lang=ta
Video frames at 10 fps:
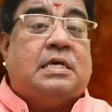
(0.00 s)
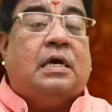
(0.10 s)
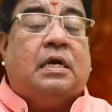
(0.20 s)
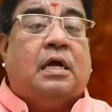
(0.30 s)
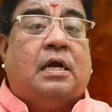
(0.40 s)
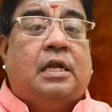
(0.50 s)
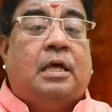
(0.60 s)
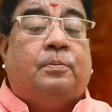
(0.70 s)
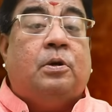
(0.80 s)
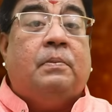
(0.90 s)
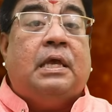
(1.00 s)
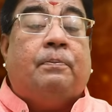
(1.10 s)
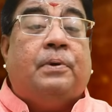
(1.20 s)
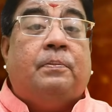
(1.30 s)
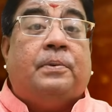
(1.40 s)
சங்கடங்கள் ஏற்படும்
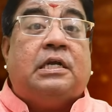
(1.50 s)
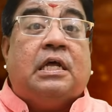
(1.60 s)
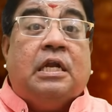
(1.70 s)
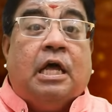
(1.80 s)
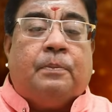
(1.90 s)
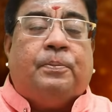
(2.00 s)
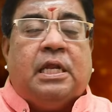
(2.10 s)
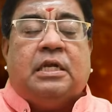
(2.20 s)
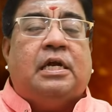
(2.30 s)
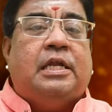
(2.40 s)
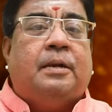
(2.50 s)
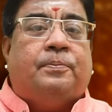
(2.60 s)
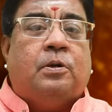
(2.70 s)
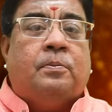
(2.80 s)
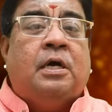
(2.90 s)
எப்படிப்பட்ட நற்பலன்கள்
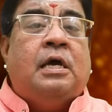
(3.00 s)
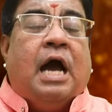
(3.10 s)
ஏற்படும்